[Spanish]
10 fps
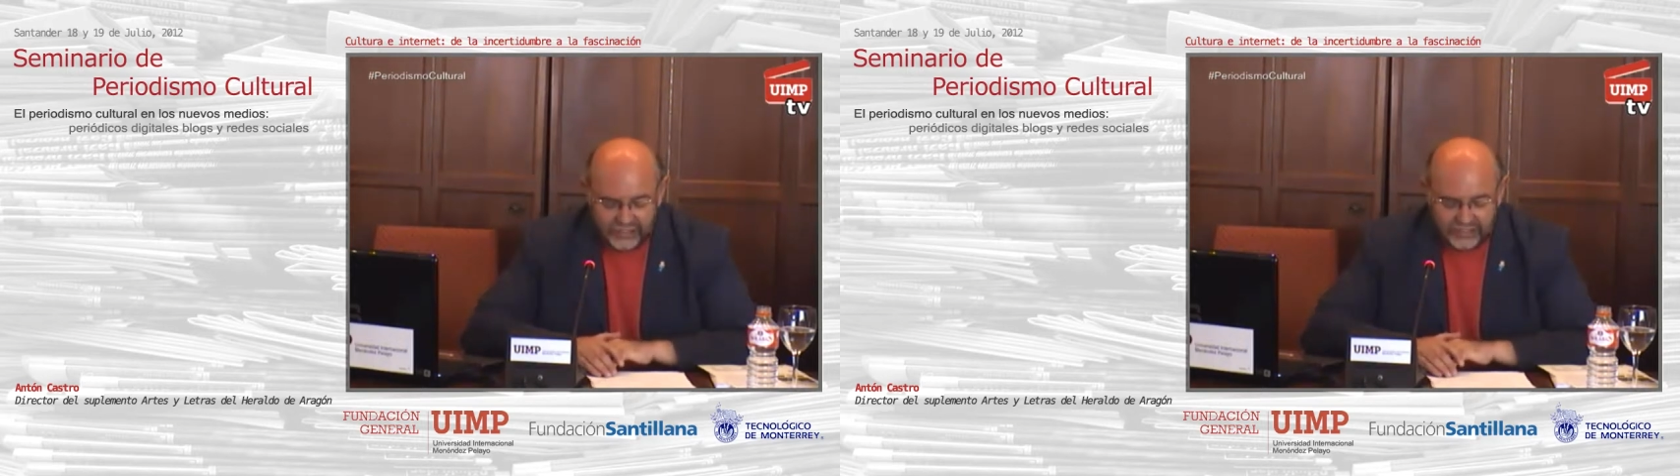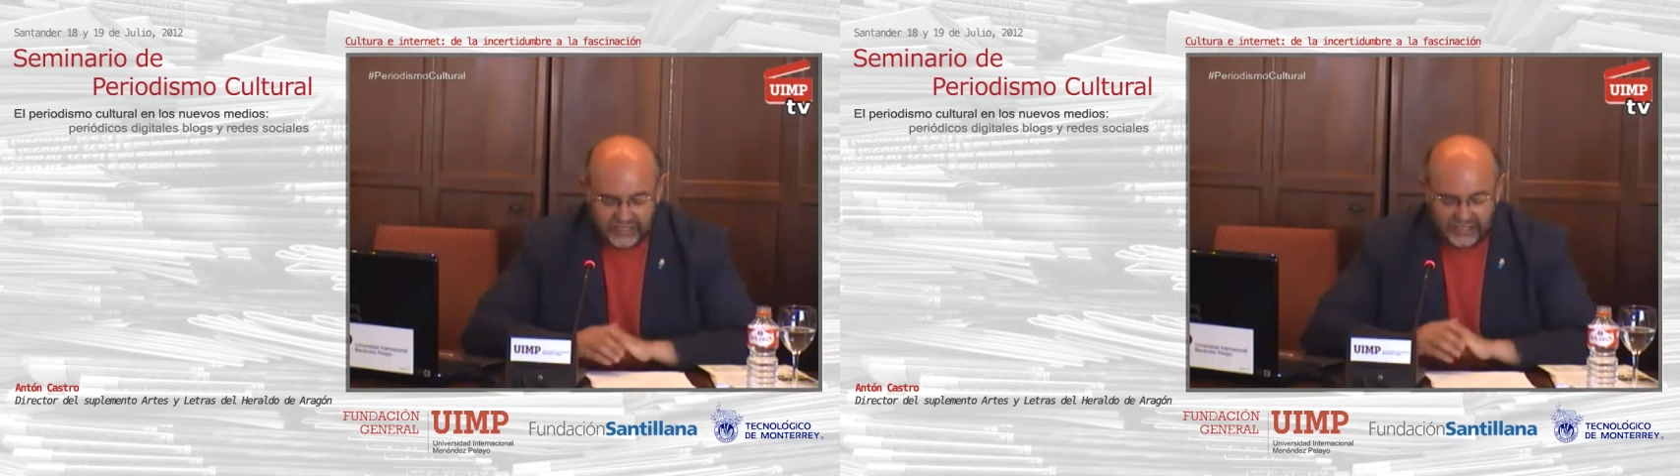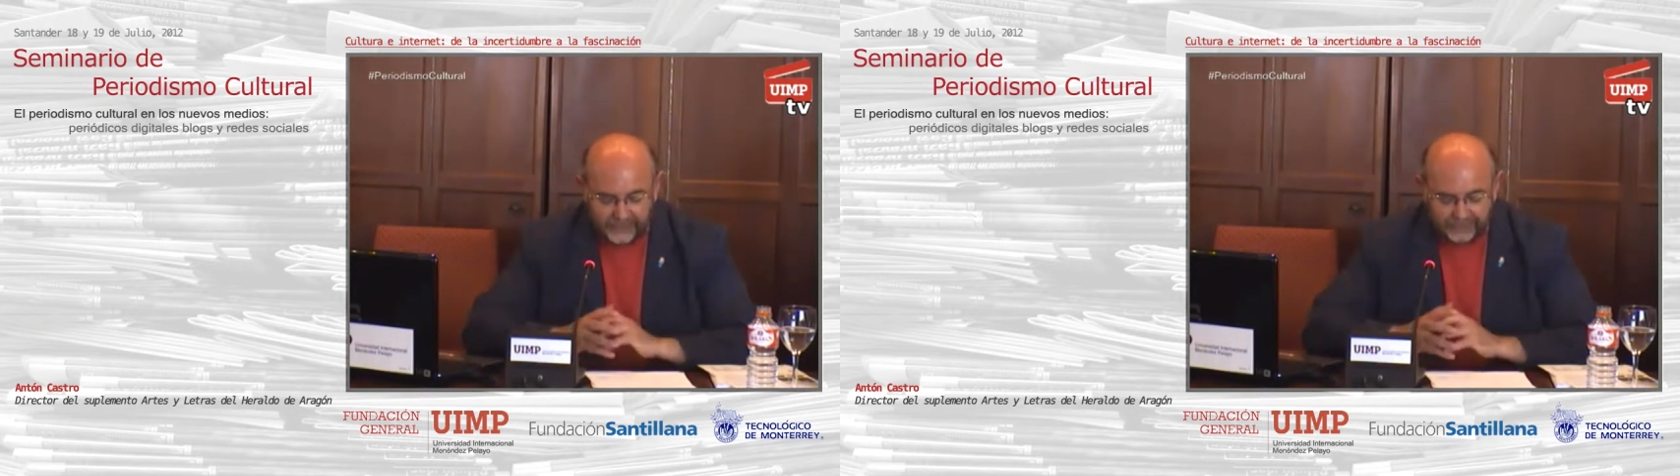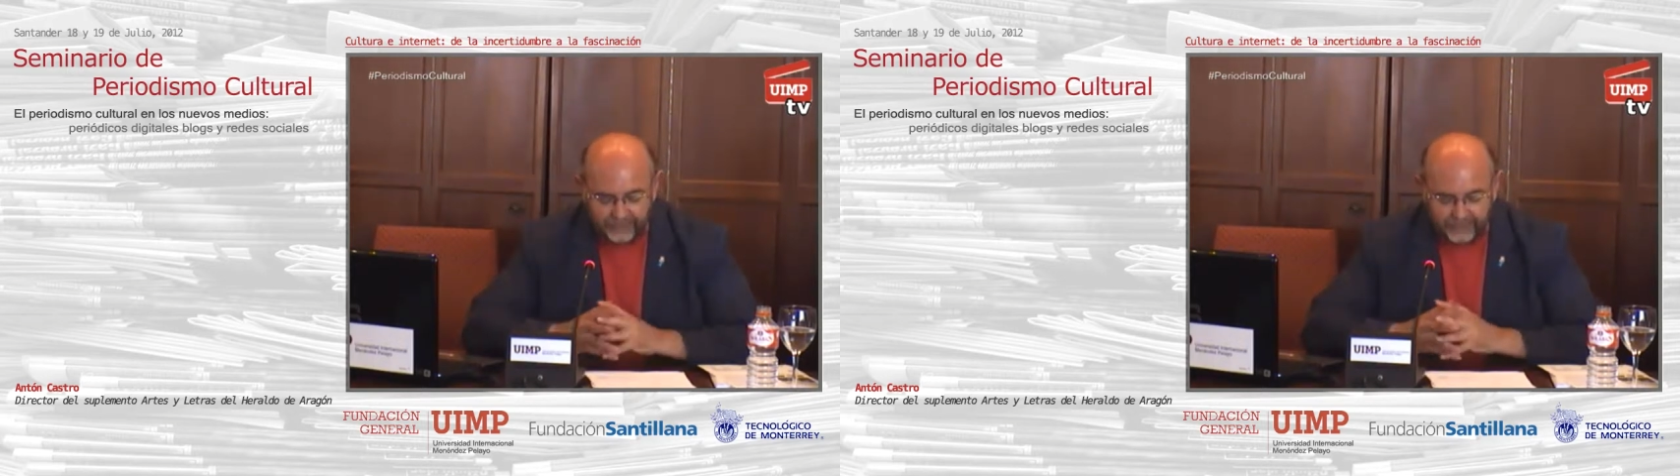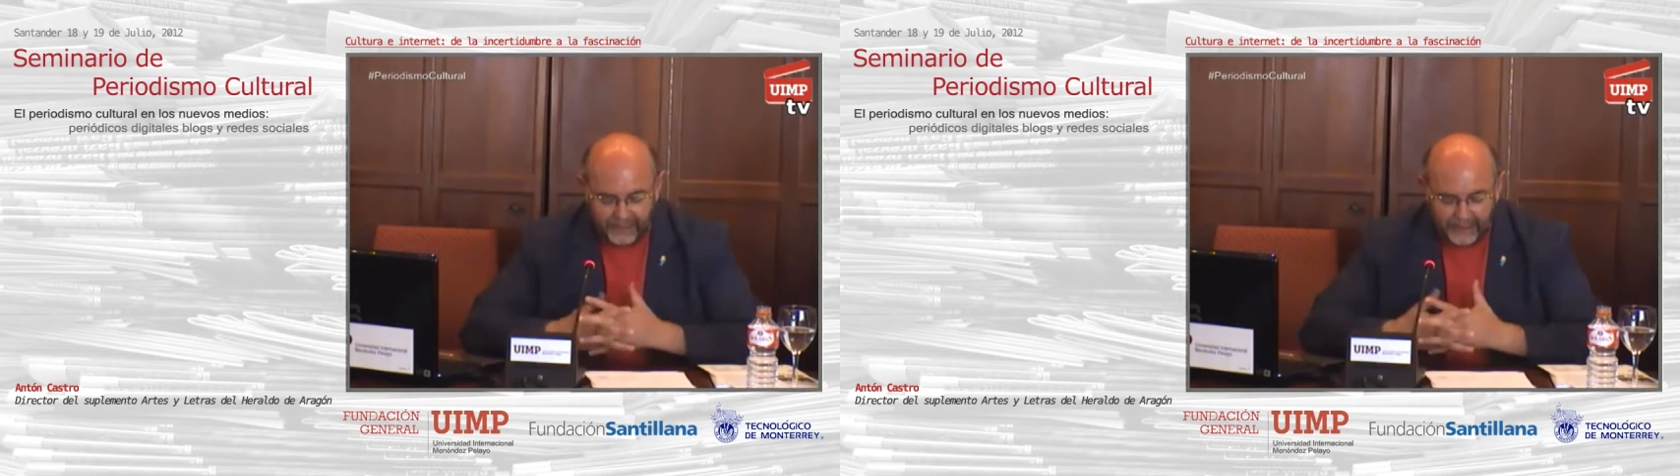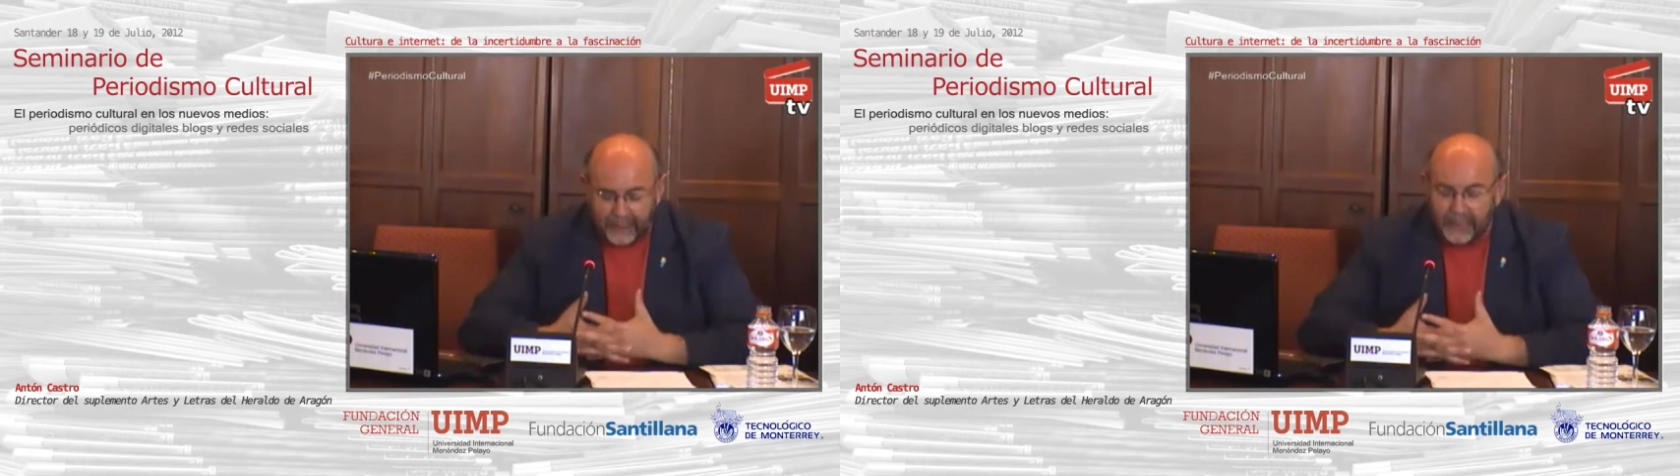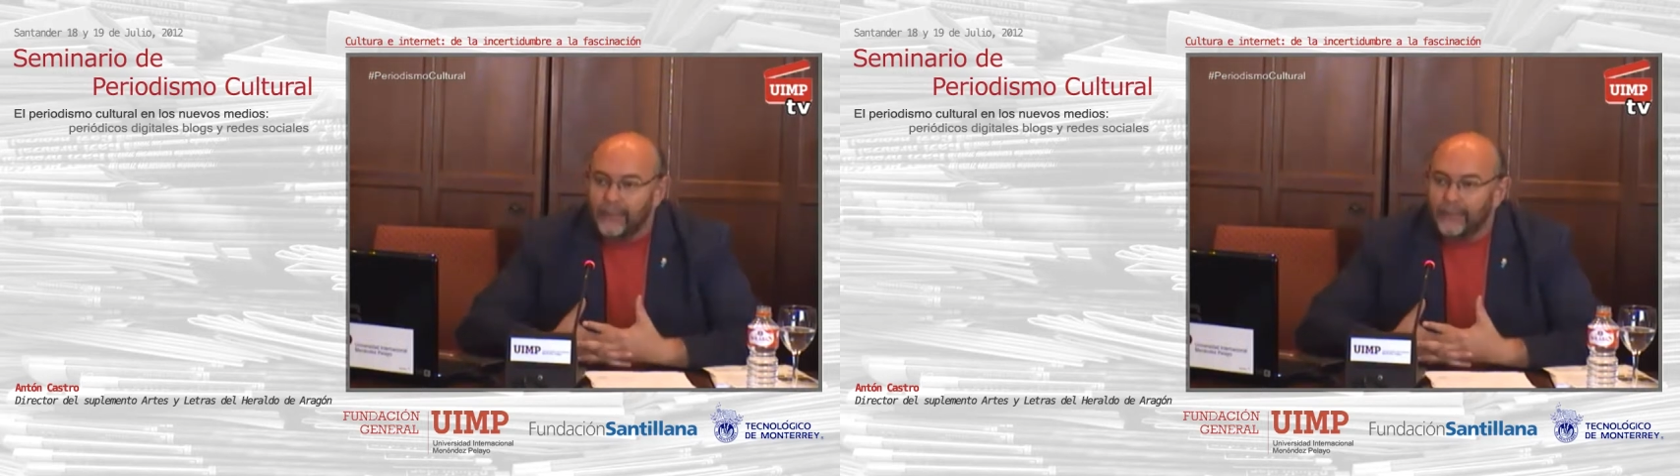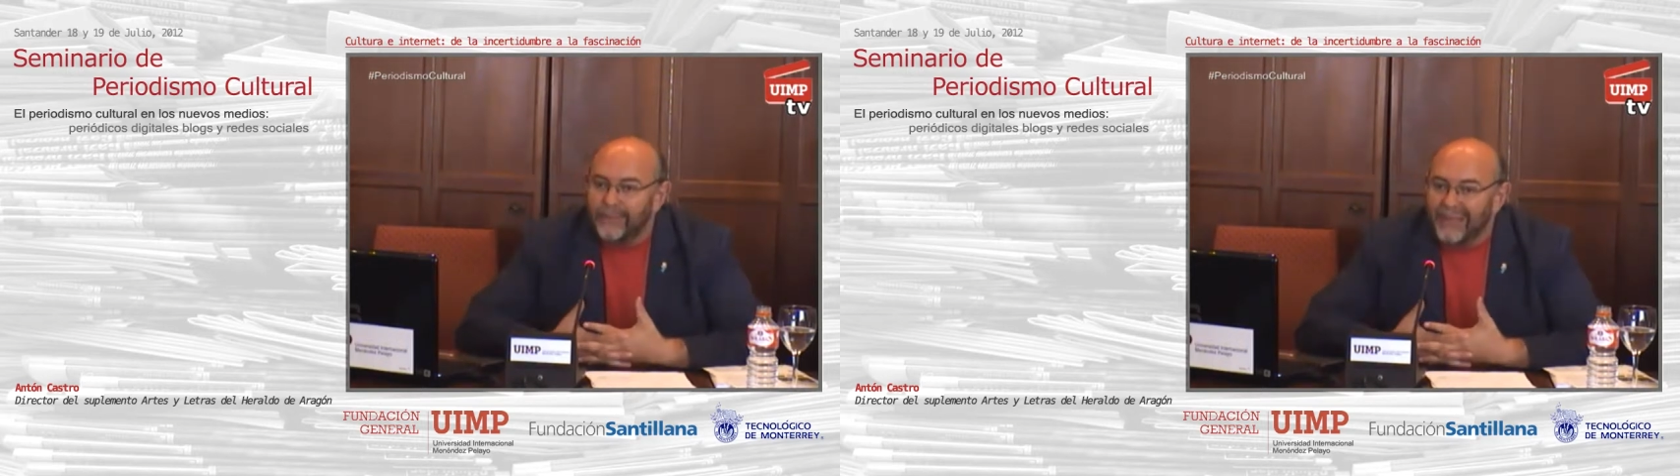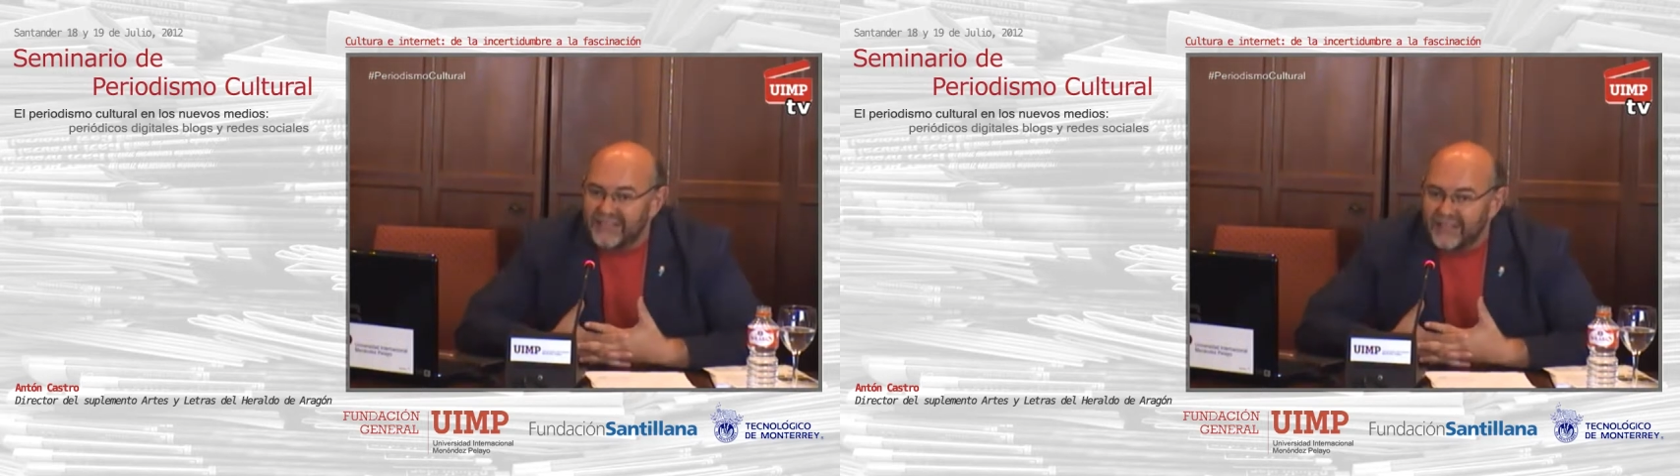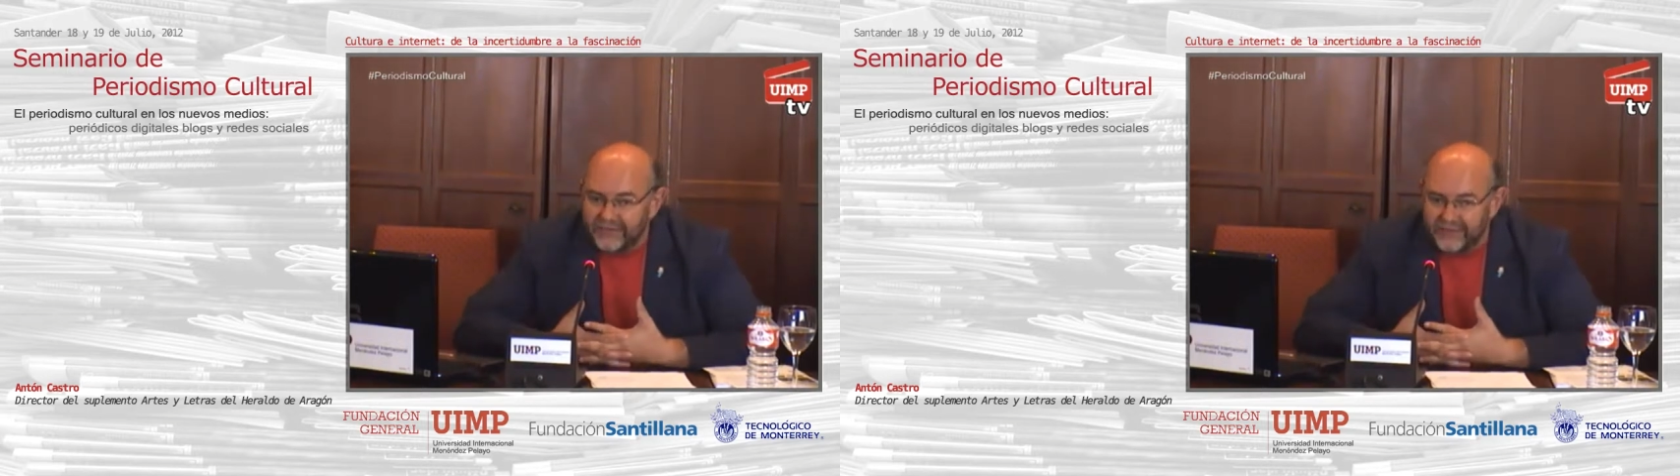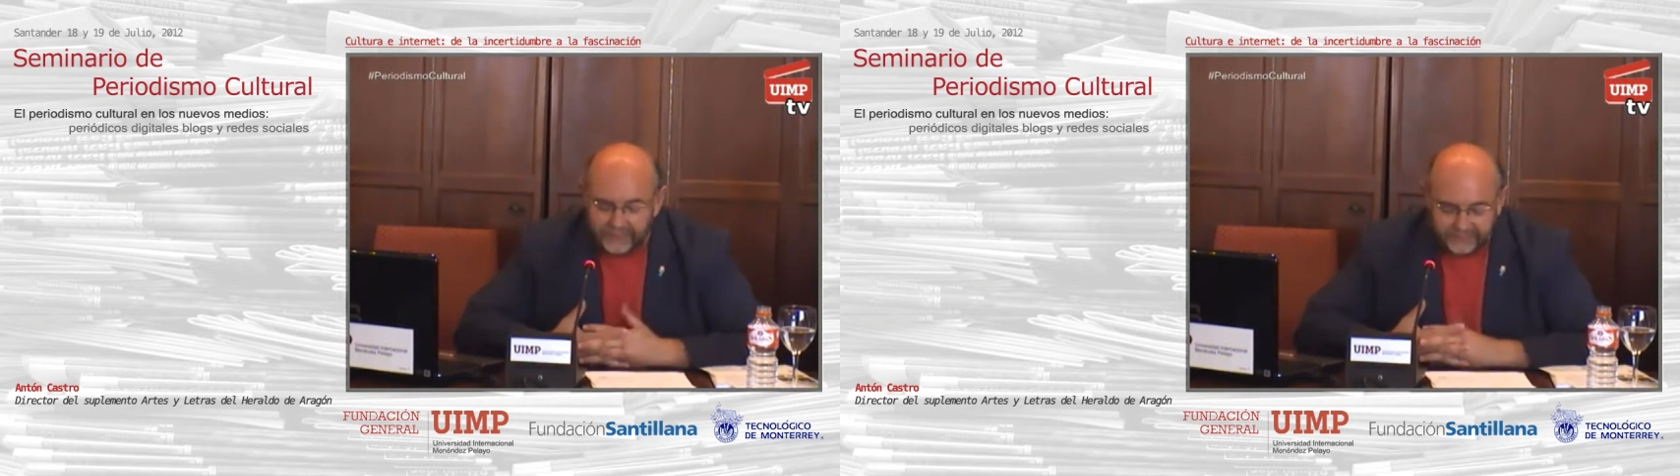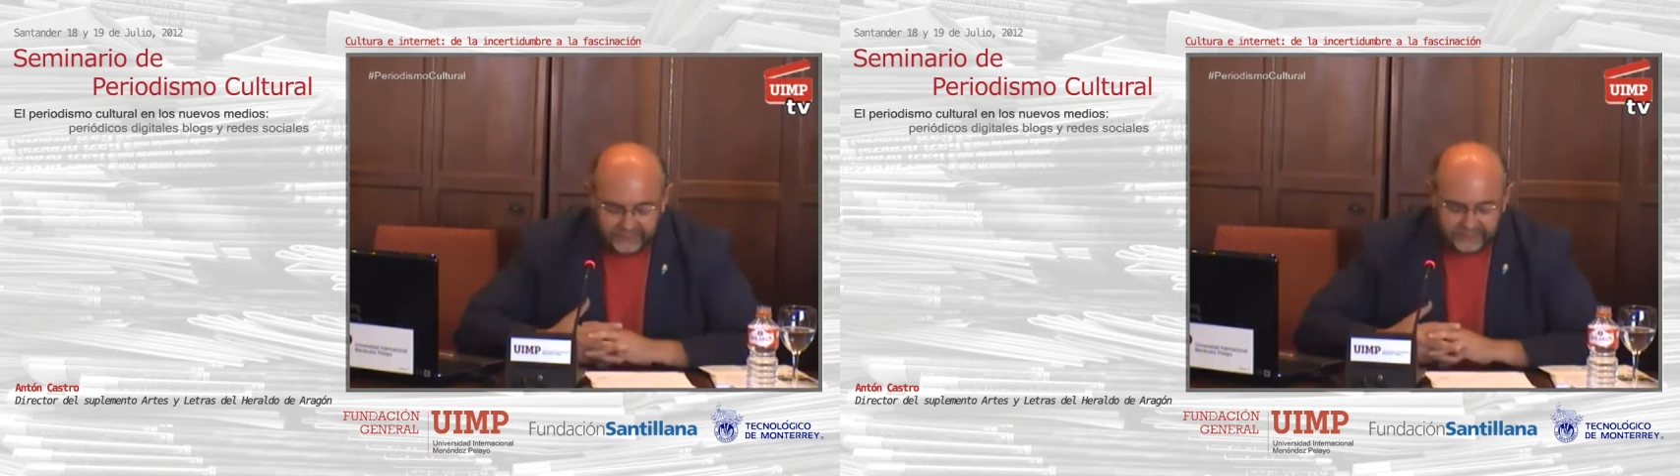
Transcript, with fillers: sirena. Belleza.